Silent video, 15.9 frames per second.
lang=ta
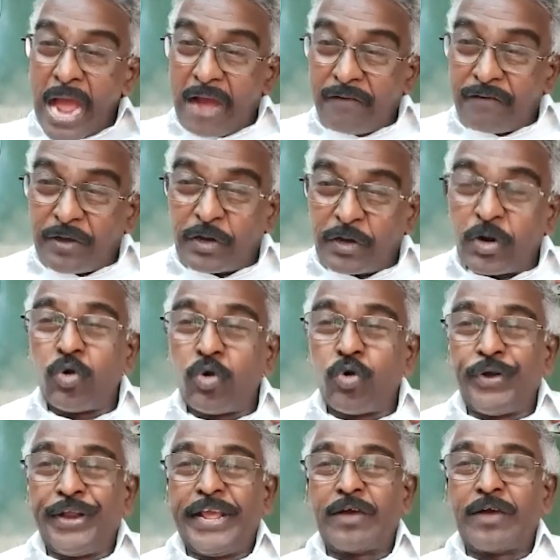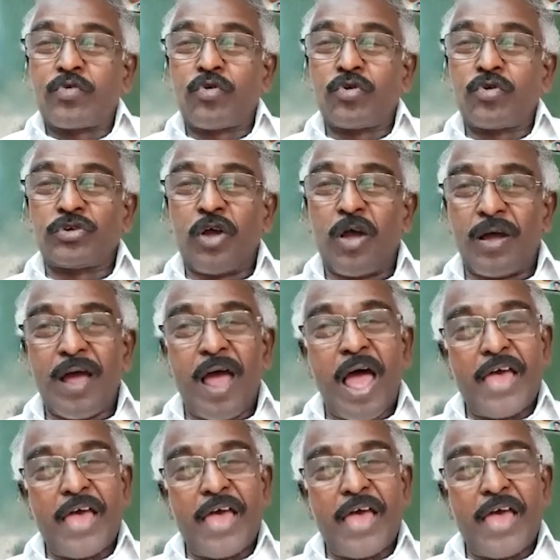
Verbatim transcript: அவர்களுடைய கூட்டம்